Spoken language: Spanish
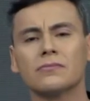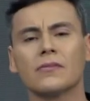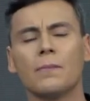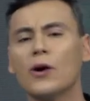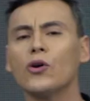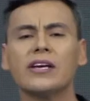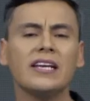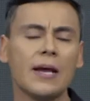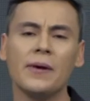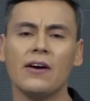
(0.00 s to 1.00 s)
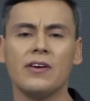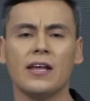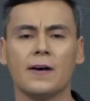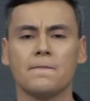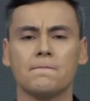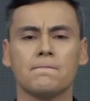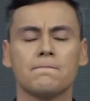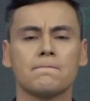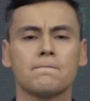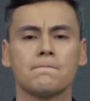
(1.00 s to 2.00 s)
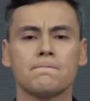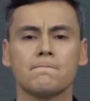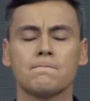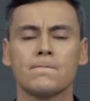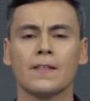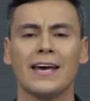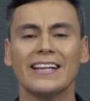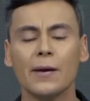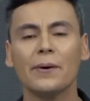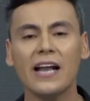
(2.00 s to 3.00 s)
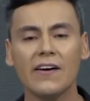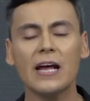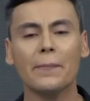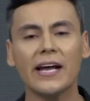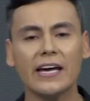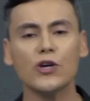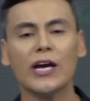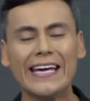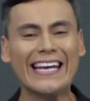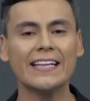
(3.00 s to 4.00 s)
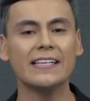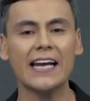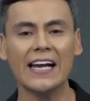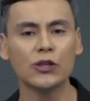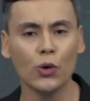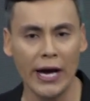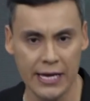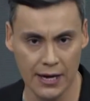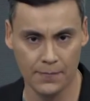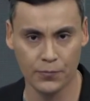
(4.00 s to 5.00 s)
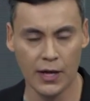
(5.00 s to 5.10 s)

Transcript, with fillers: Mejor quítame la vida. Esta palabra es para aquellos que quieren tirar la toalla.